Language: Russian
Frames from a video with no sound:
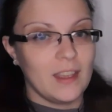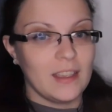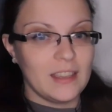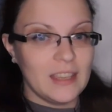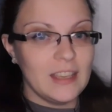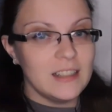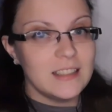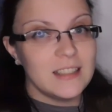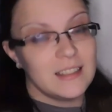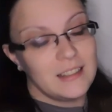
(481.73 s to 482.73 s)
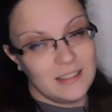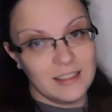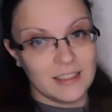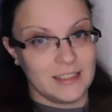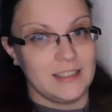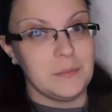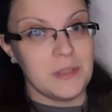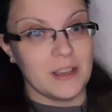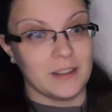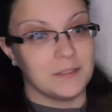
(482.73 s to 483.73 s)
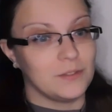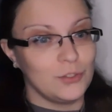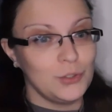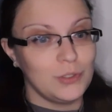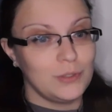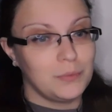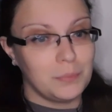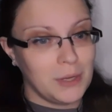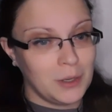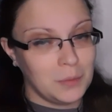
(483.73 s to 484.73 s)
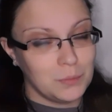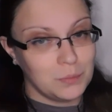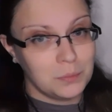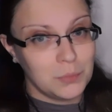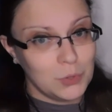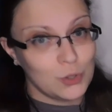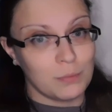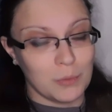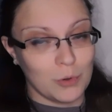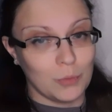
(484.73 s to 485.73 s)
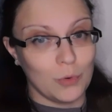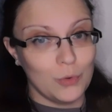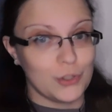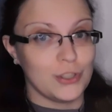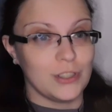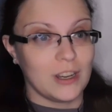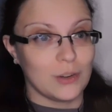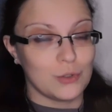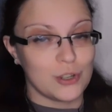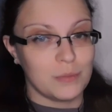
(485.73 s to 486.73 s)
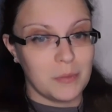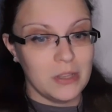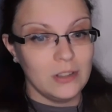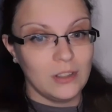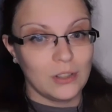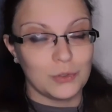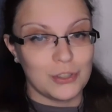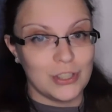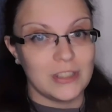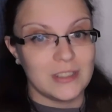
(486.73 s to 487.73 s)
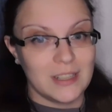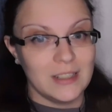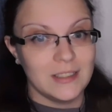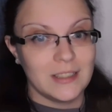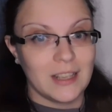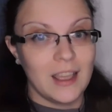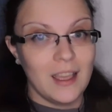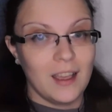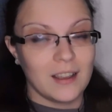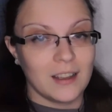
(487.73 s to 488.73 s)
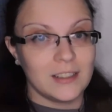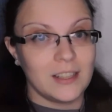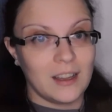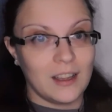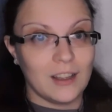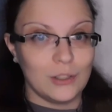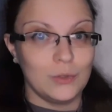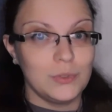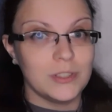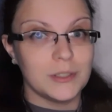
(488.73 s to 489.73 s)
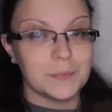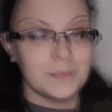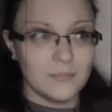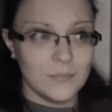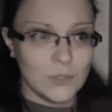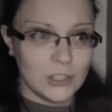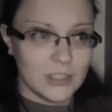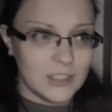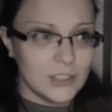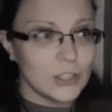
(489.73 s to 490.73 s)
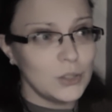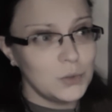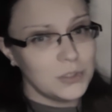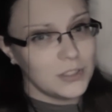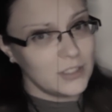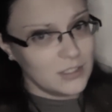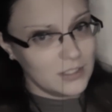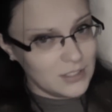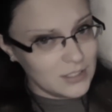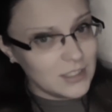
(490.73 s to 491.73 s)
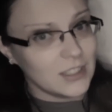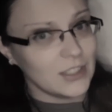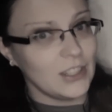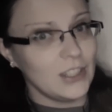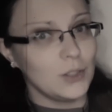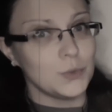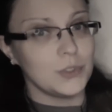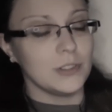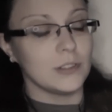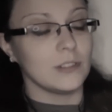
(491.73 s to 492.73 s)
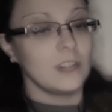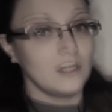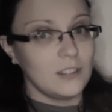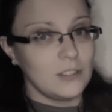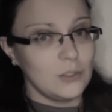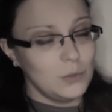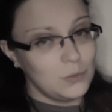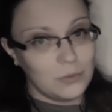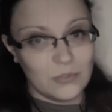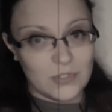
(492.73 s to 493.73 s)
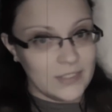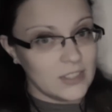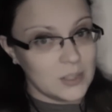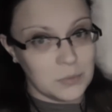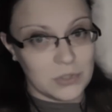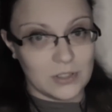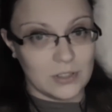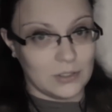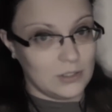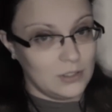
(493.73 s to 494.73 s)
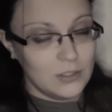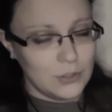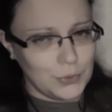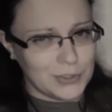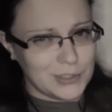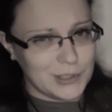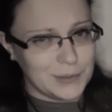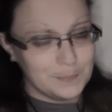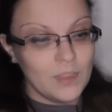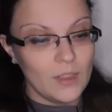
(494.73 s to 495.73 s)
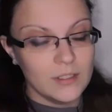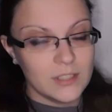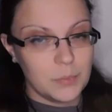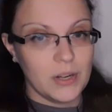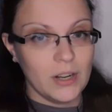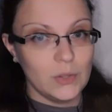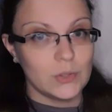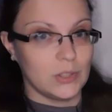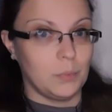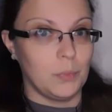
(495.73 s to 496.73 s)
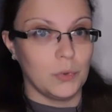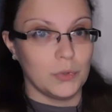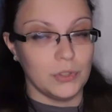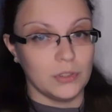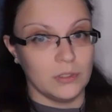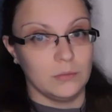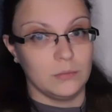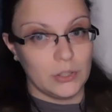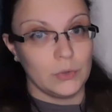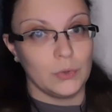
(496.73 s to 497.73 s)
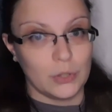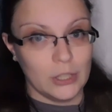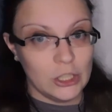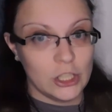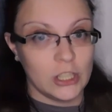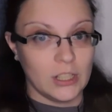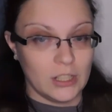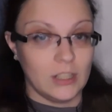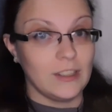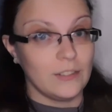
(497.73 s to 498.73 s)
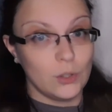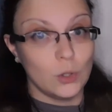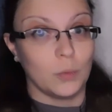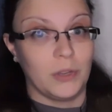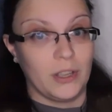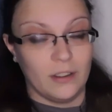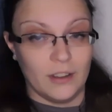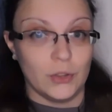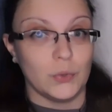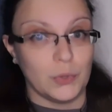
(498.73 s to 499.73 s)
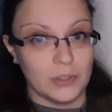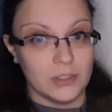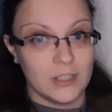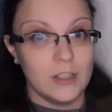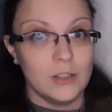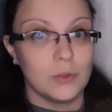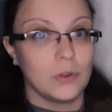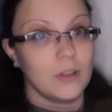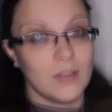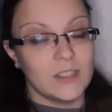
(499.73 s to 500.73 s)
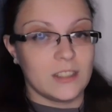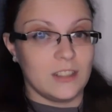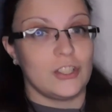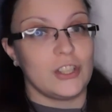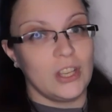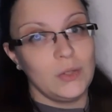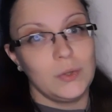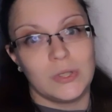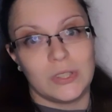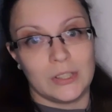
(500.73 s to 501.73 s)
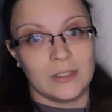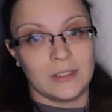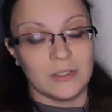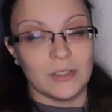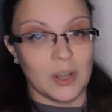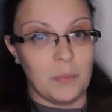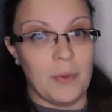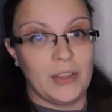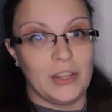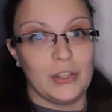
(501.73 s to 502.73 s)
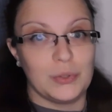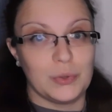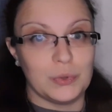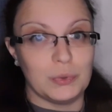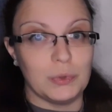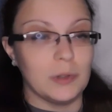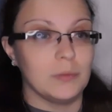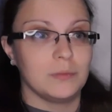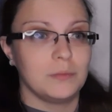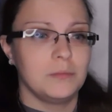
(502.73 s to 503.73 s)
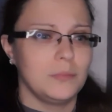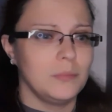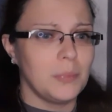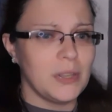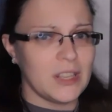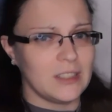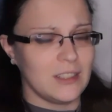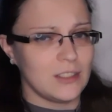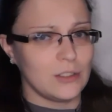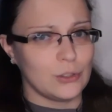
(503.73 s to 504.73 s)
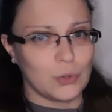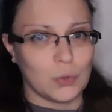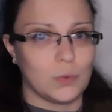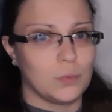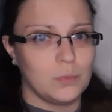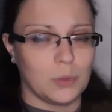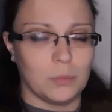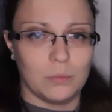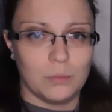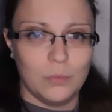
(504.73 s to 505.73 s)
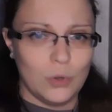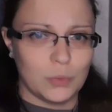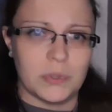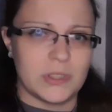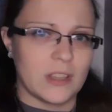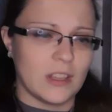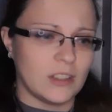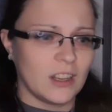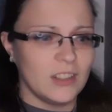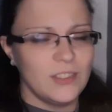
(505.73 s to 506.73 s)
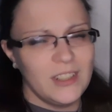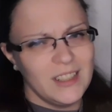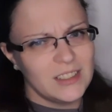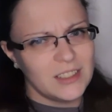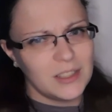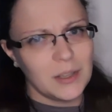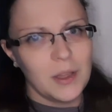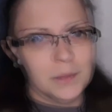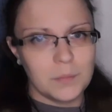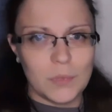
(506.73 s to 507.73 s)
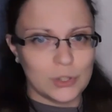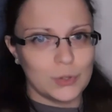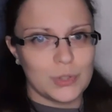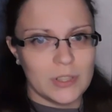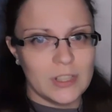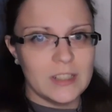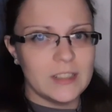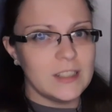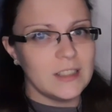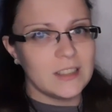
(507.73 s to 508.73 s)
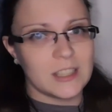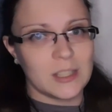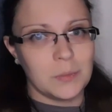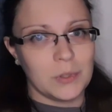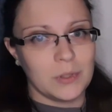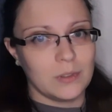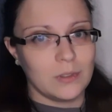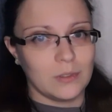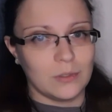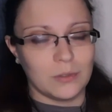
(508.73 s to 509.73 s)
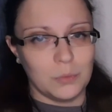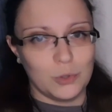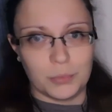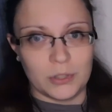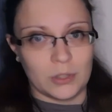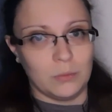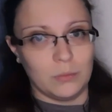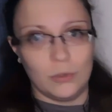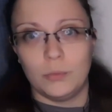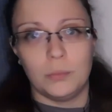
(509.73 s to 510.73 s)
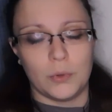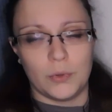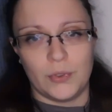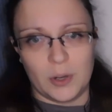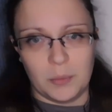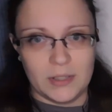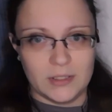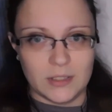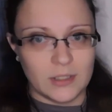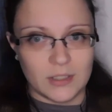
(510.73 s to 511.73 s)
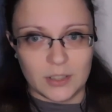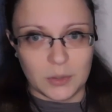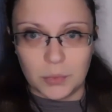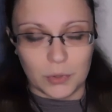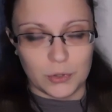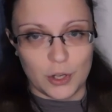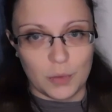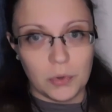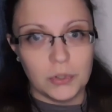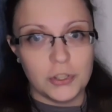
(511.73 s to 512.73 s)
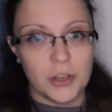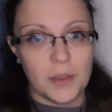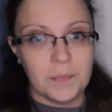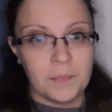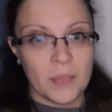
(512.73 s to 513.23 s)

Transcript: Гильдия как семья. Вот прям тоже, по-моему, очень хороший момент и очень интересный, когда люди, где-то люди, где-то не люди, ну, в зависимости от ситуации, собираются под одной крышей и, ведомые одной целью, наслаждаются компанией друг друга. Ну, понятное дело, что там могут быть какие-то конфликты между сагильдийцами, э, может быть, там любовь, романтика и прочее, прочее.